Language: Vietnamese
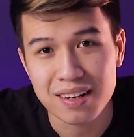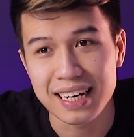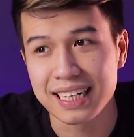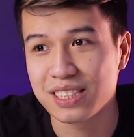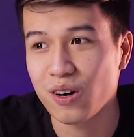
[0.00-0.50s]

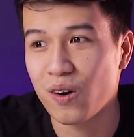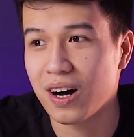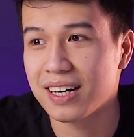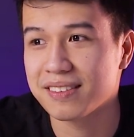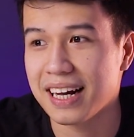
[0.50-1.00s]
để
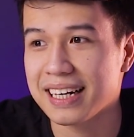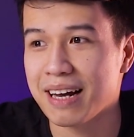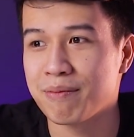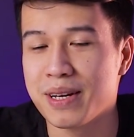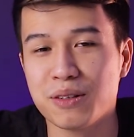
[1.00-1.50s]
cho anh
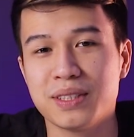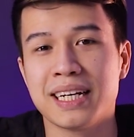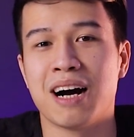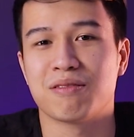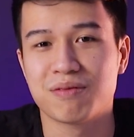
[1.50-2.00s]
em yêu
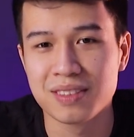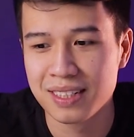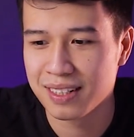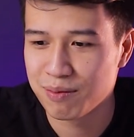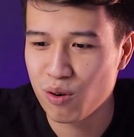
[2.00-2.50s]
sinh học
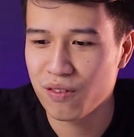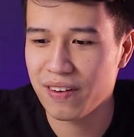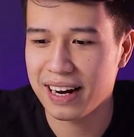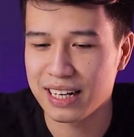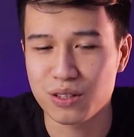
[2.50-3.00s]
mua
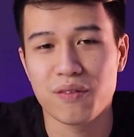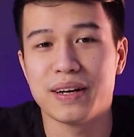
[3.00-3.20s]
về để soi